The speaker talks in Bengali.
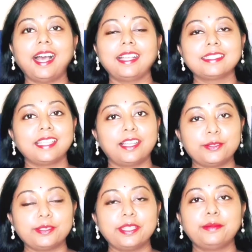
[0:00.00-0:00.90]
আজকে
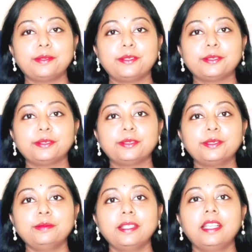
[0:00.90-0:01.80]
আলোচনা এই পর্যন্ত
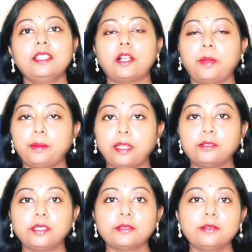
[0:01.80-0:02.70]
সবাই
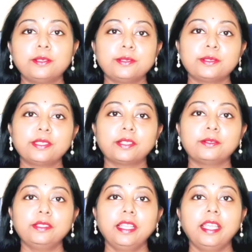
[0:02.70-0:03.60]
ভালো থাকুন সুস্থ
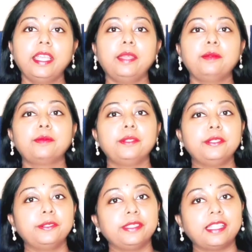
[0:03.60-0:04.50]
থাকুন এবং
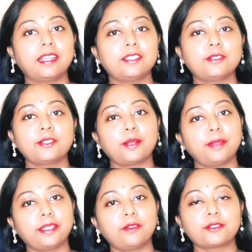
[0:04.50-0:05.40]
ভিডিওটি দেখার জন্য
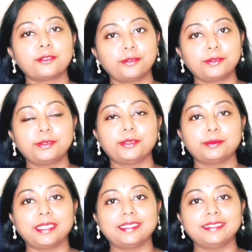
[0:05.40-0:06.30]
সবাইকে অসংখ্য
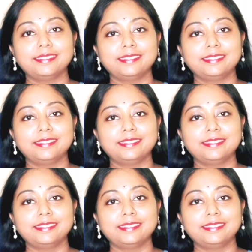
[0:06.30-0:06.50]
ধন্যবাদ